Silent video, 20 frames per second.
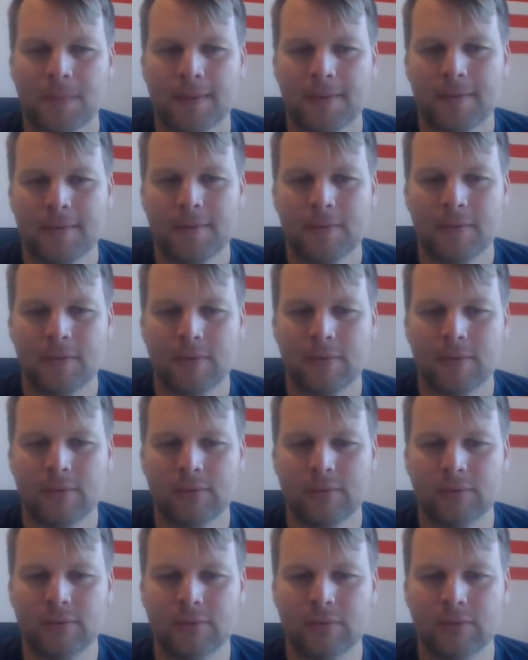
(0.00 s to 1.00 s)

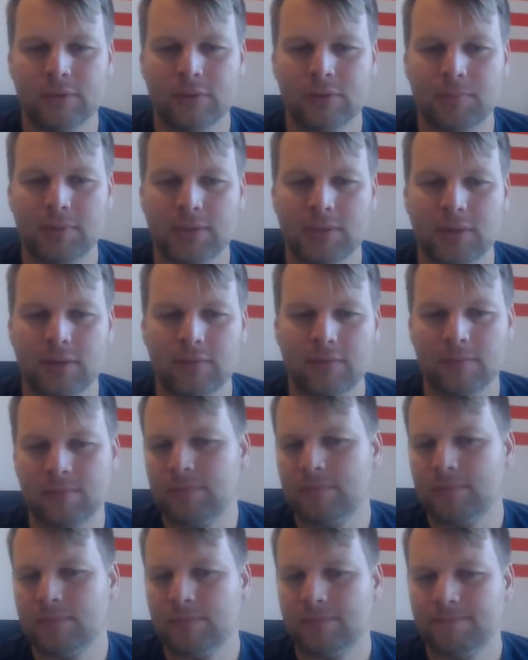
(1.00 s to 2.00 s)
Und speziell vom,
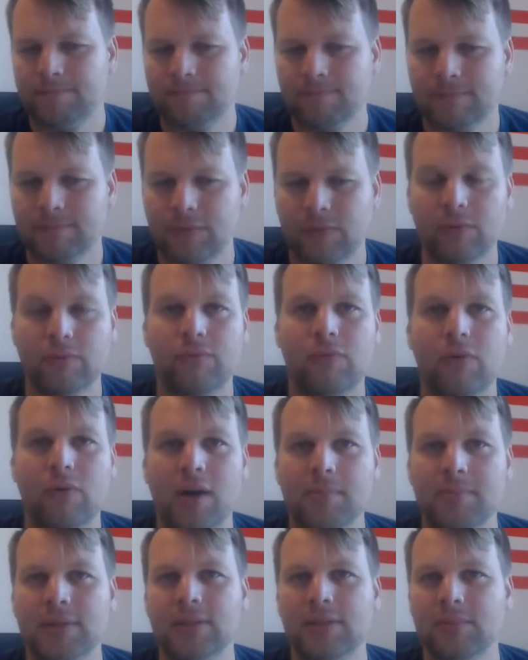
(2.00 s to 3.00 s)
von
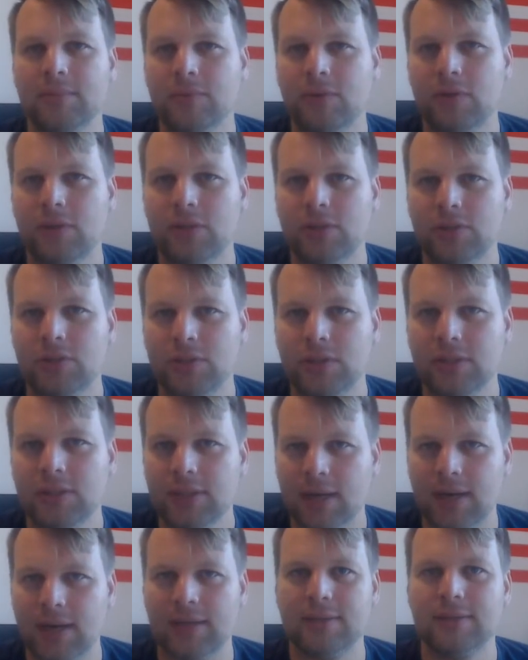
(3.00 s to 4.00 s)
Formen, die im goldenen Schnitt
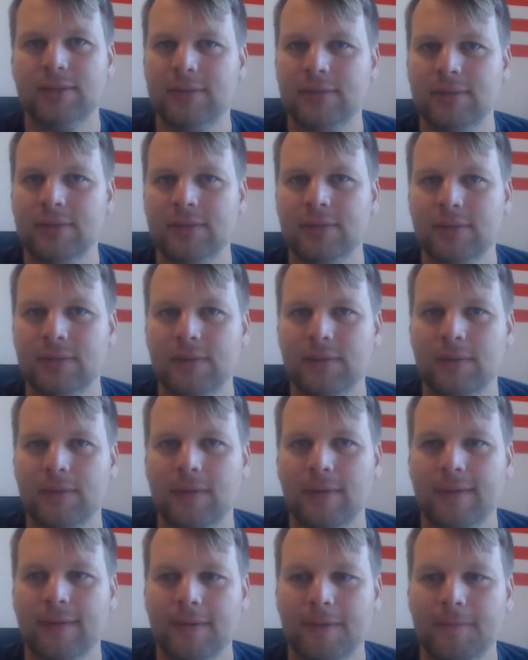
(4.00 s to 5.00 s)
gehalten sind,
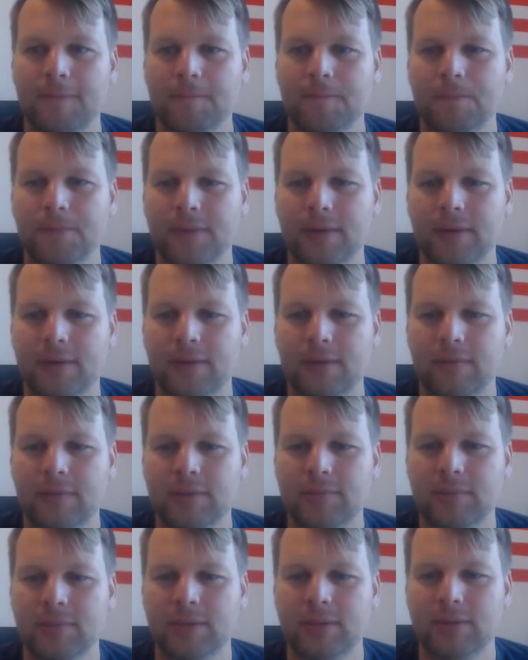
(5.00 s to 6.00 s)
äh, weiß
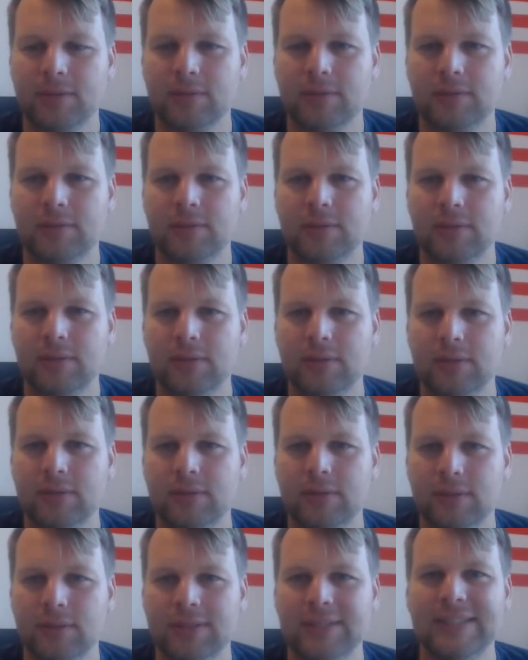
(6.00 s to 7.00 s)
man ja auch, dass sich die,
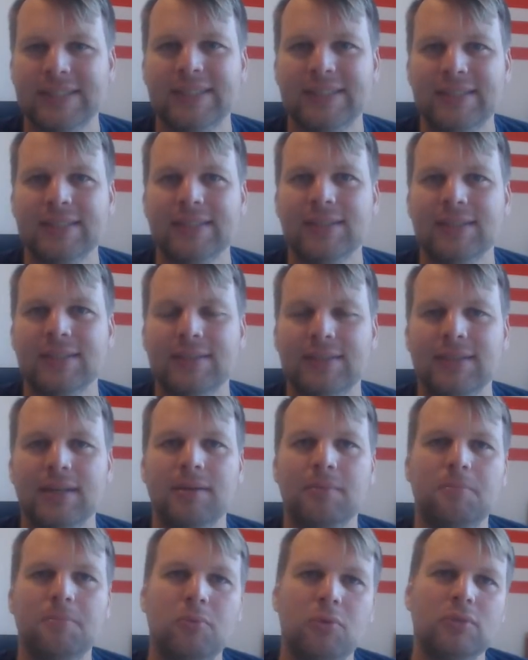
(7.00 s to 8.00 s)
sich die sehr
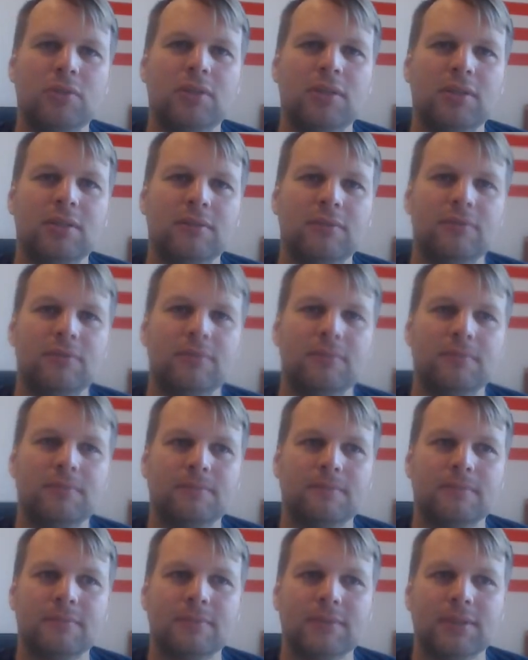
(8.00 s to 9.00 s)
positiv
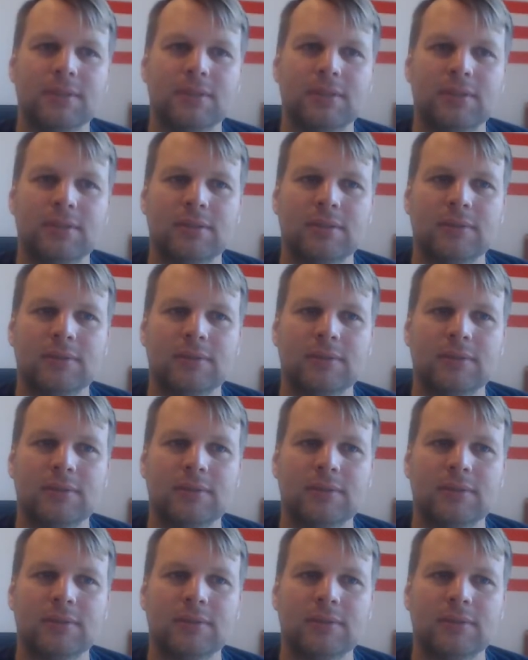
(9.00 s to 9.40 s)
äh,